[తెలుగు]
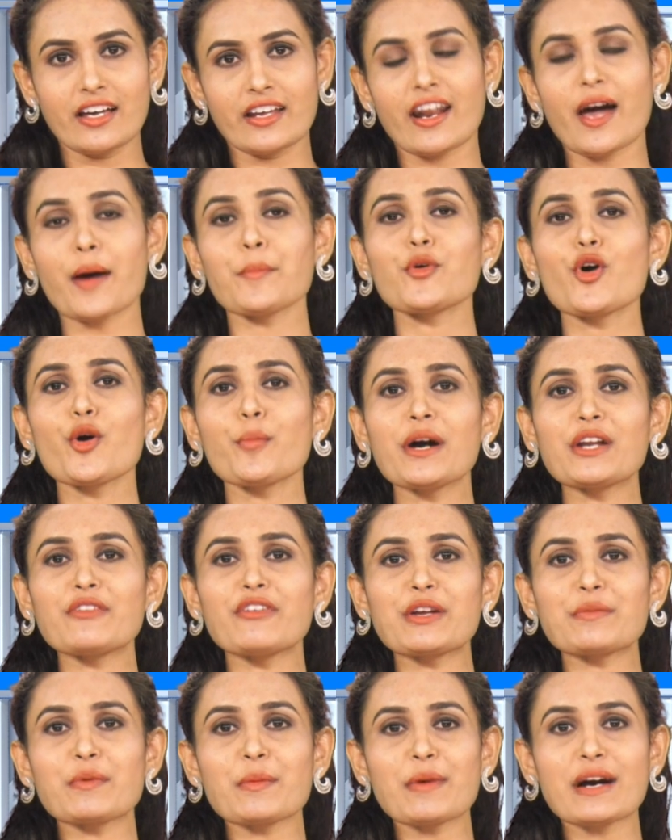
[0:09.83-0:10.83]
రామ్ గోపాల్
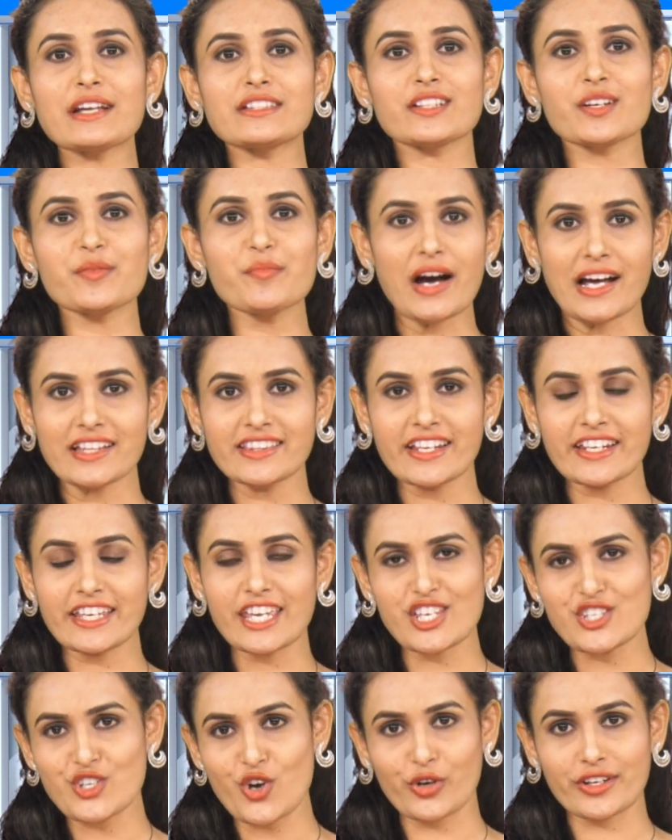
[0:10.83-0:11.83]
వర్మ మాత్రం
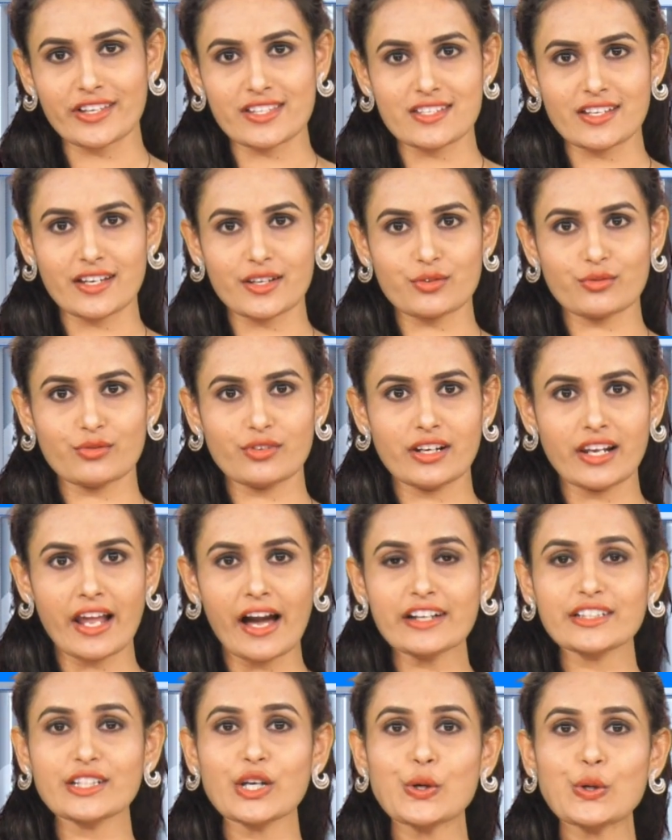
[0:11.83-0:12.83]
అందరికీ షాక్ ఇచ్చారు
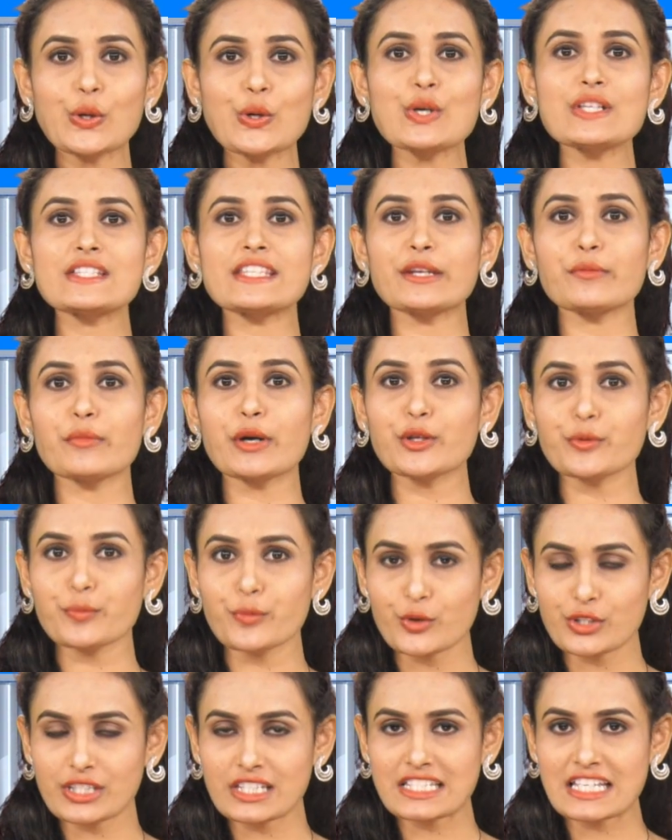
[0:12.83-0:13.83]
లాక్డౌన్లో సినిమాను
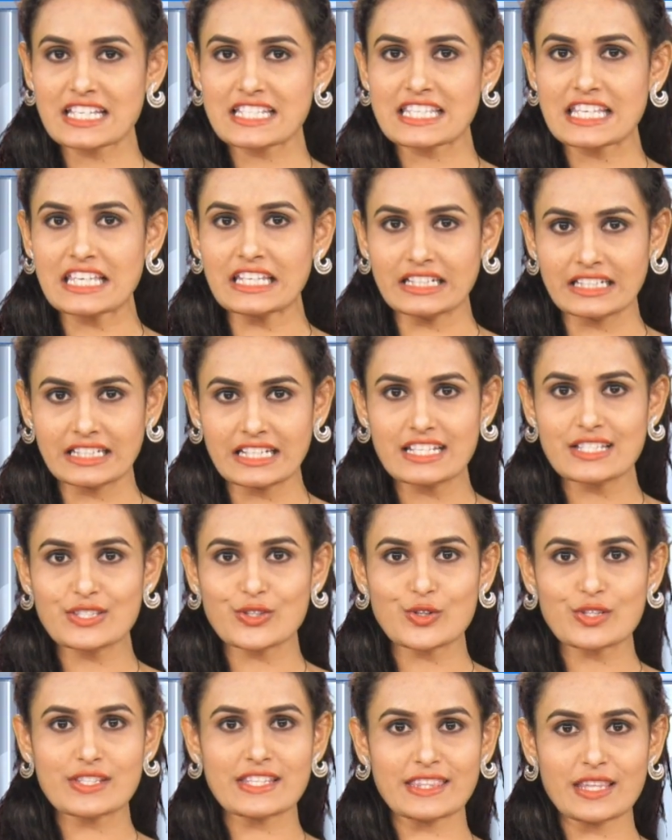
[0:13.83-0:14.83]
పూర్తి చేసి
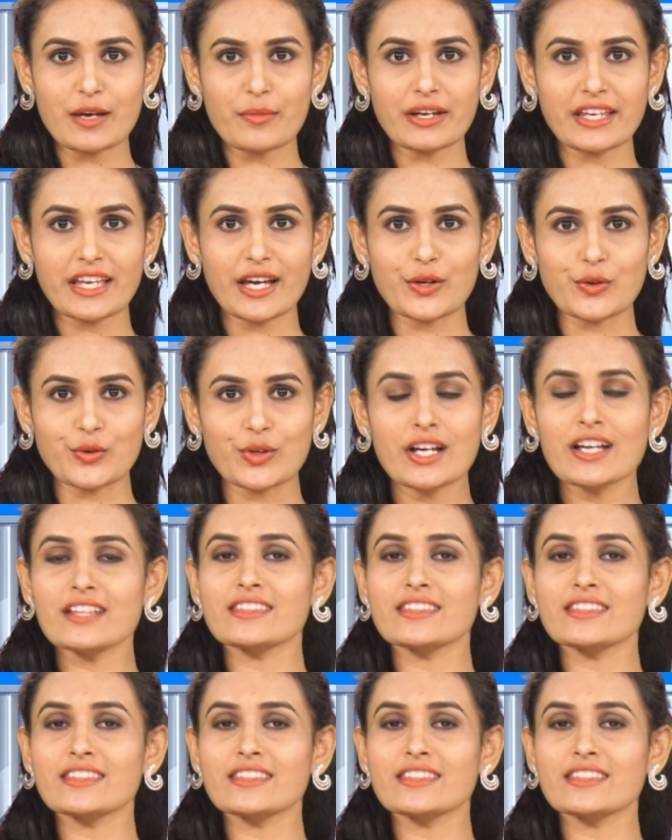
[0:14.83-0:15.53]
రిలీజ్కు సిద్ధమయ్యారు